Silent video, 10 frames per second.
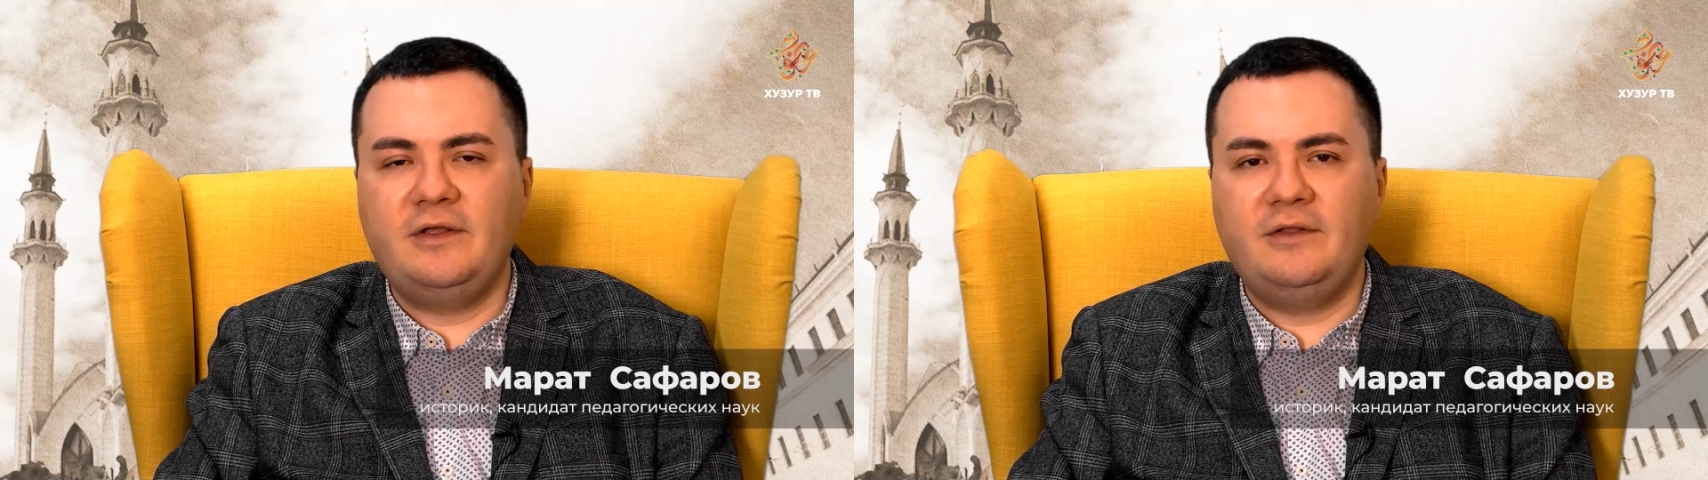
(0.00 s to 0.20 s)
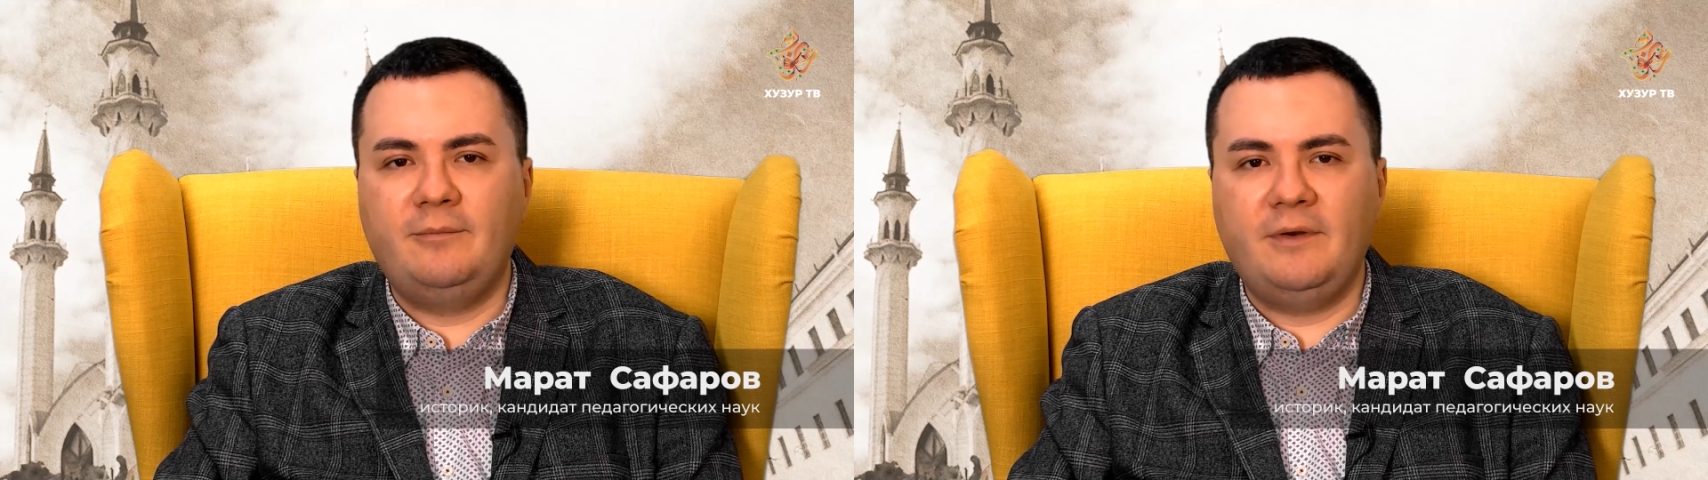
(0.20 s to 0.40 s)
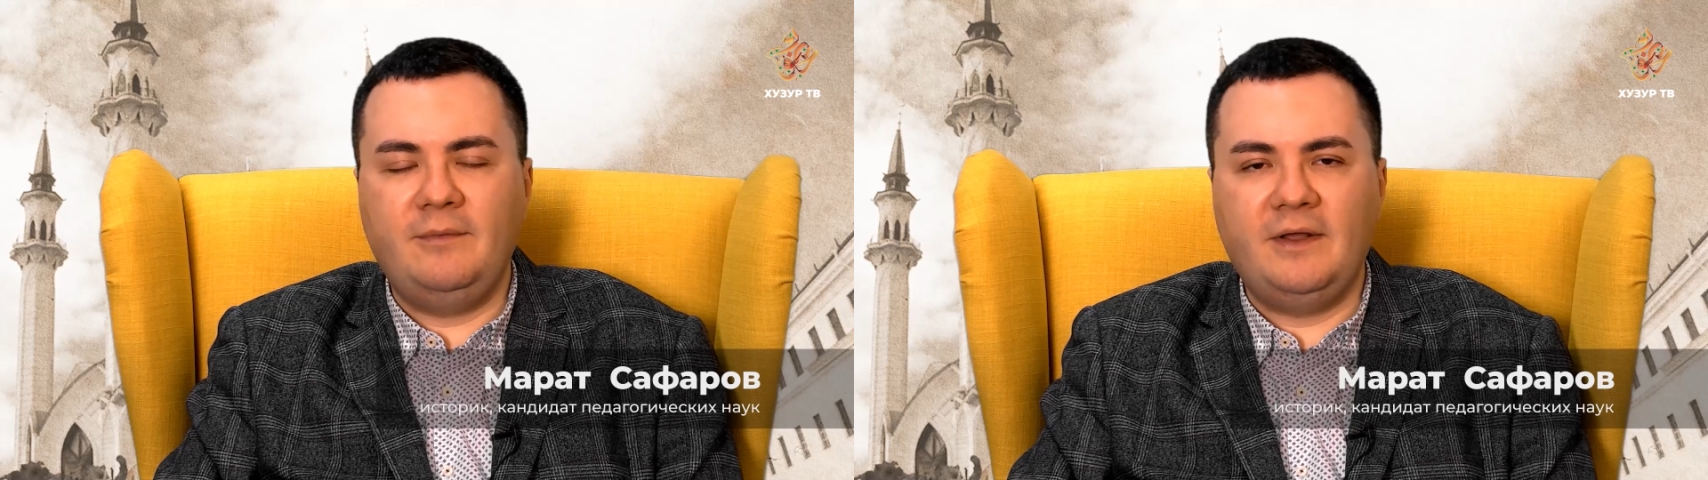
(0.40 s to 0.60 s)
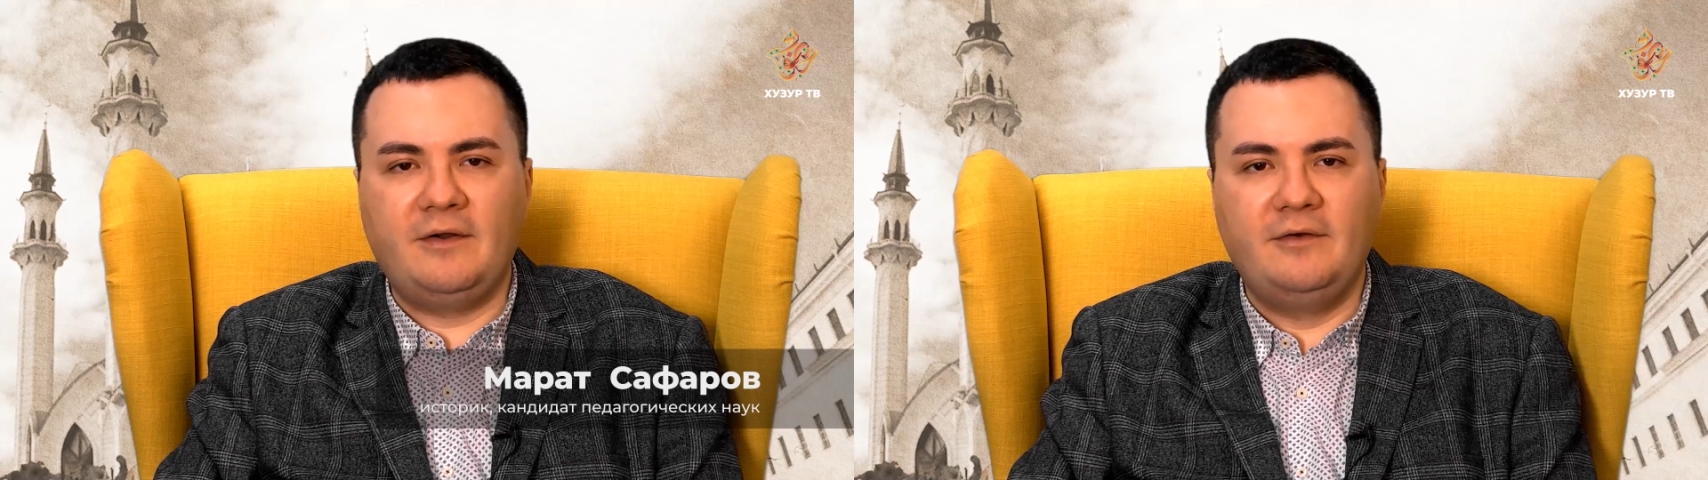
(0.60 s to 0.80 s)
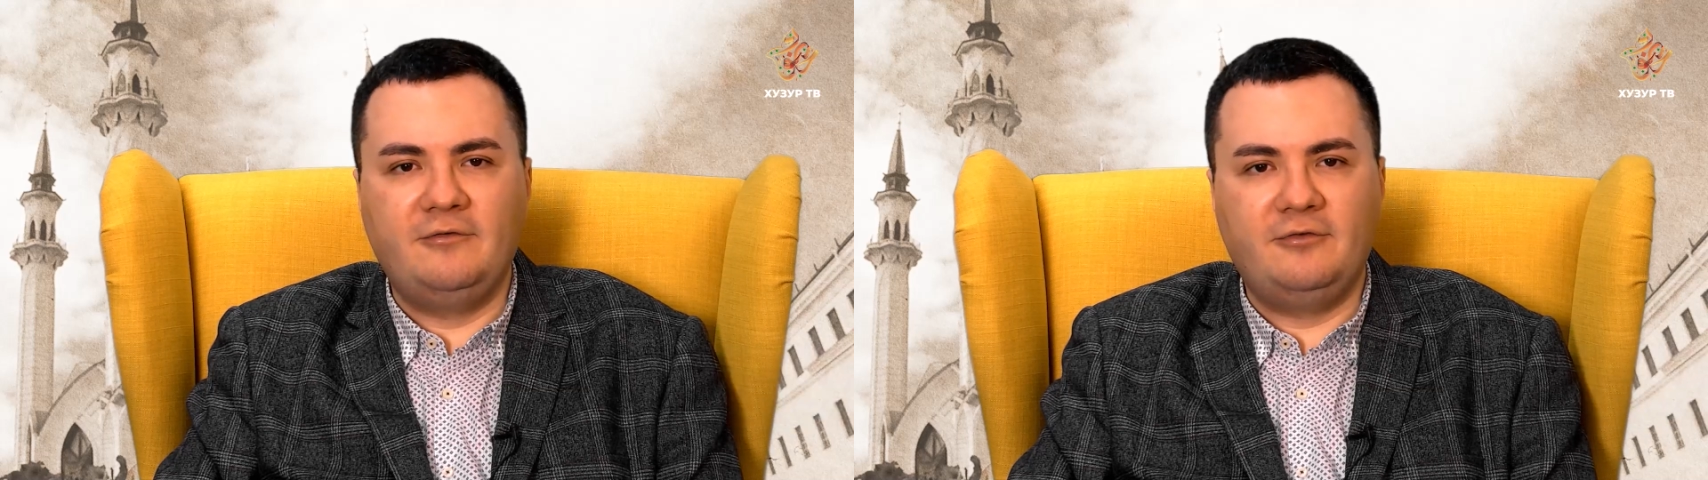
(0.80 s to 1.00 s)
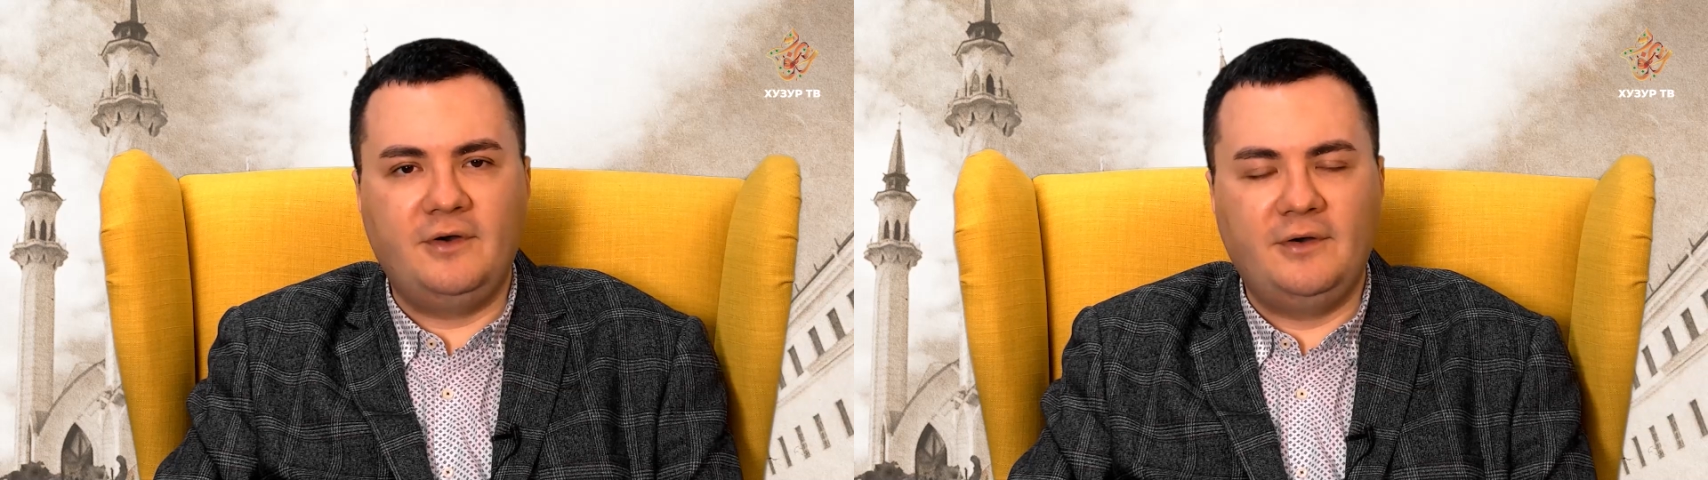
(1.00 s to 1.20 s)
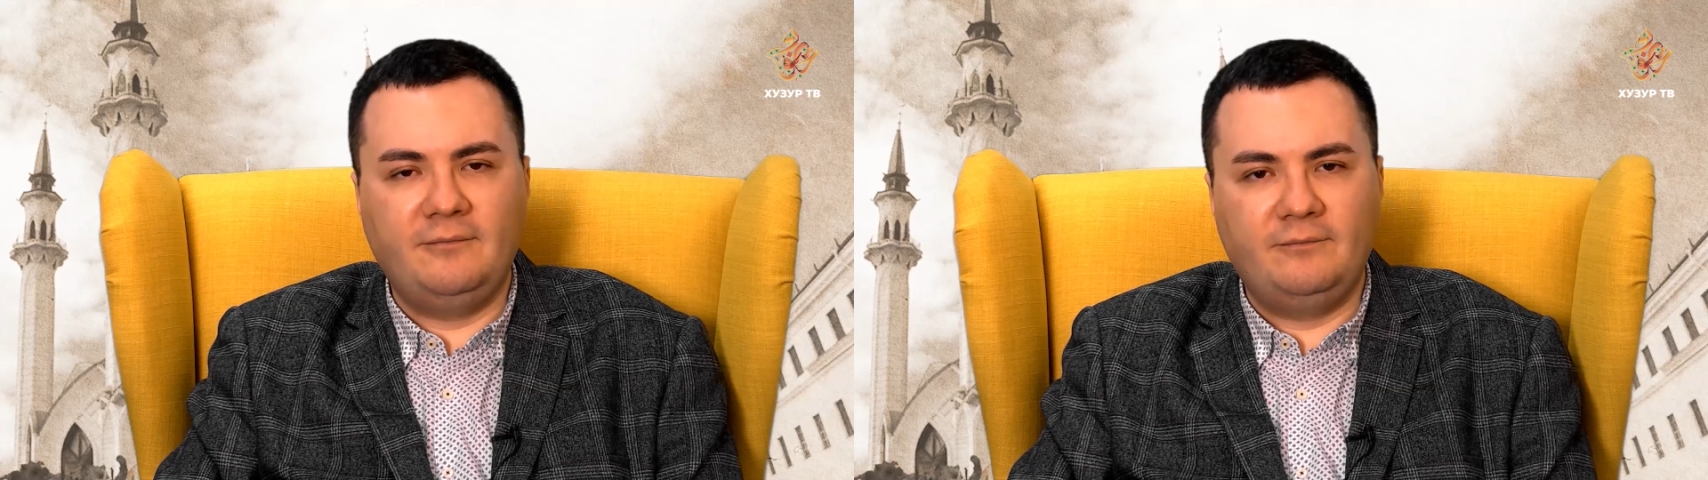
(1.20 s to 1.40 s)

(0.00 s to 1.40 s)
например, в